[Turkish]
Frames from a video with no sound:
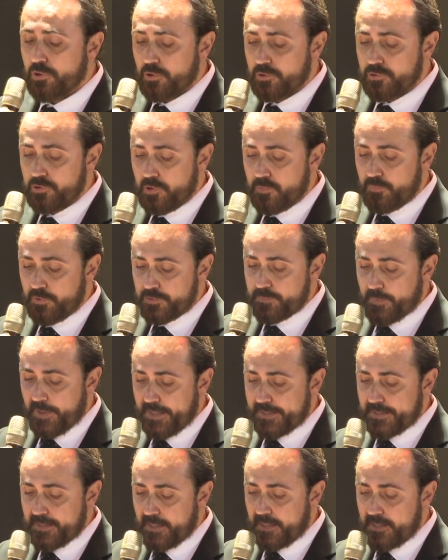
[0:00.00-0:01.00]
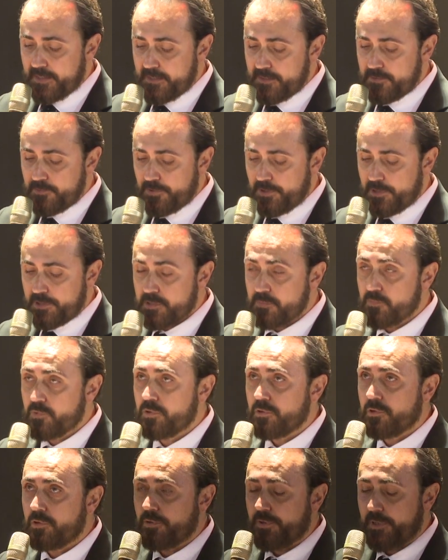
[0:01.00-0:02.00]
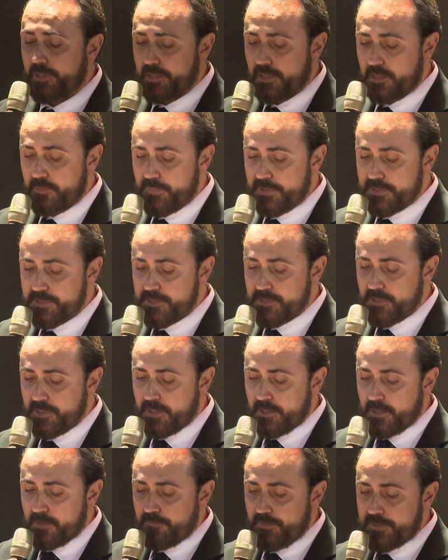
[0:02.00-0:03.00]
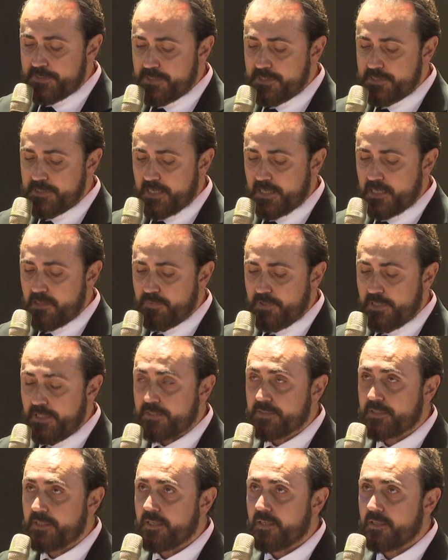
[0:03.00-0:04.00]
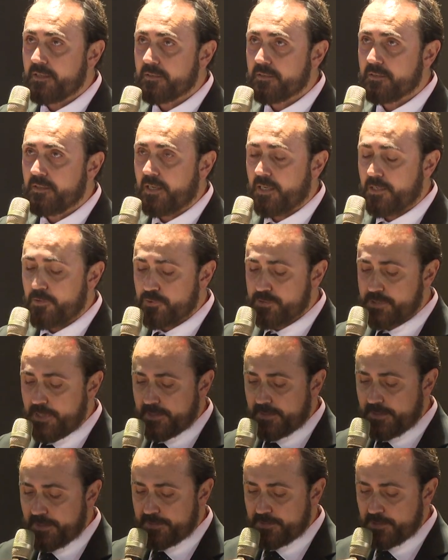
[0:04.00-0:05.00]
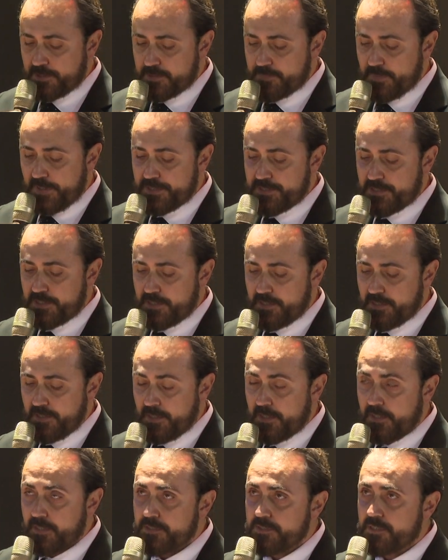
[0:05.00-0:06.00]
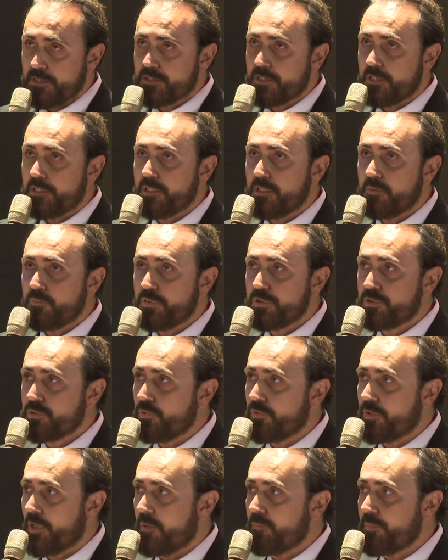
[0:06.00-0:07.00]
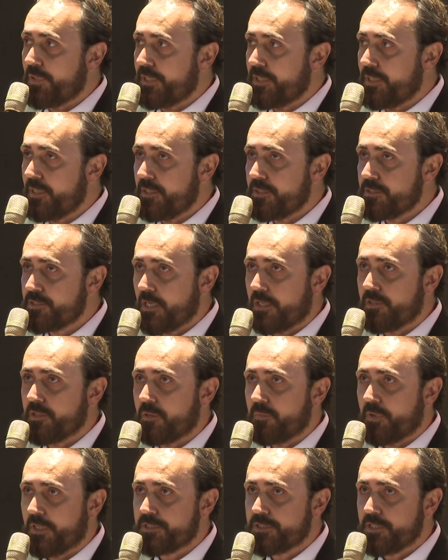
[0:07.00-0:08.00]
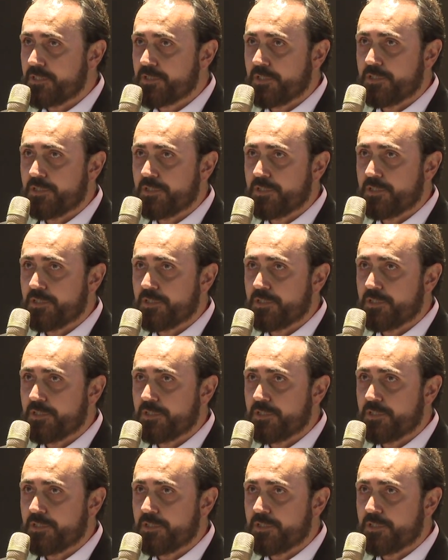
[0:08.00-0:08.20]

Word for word: olduğumuz bayrağı yönetim kurulu üyelerimiz ve sizlerle birlikte daha yükseklere taşımak için seçildiğimiz günden beri canla başla